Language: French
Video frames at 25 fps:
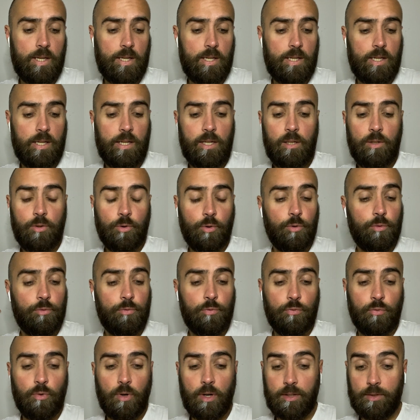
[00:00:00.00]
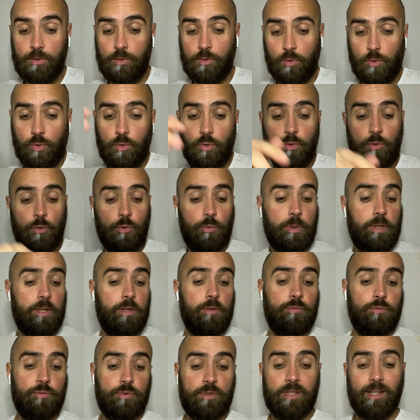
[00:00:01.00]
il revoit ce que lui
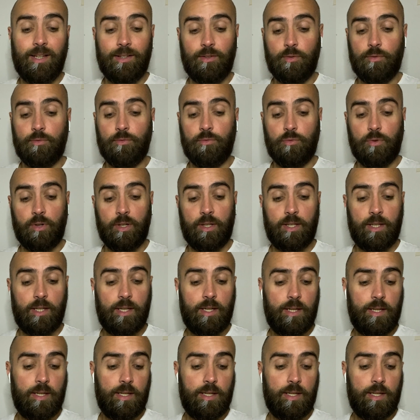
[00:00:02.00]
vous a envoyé,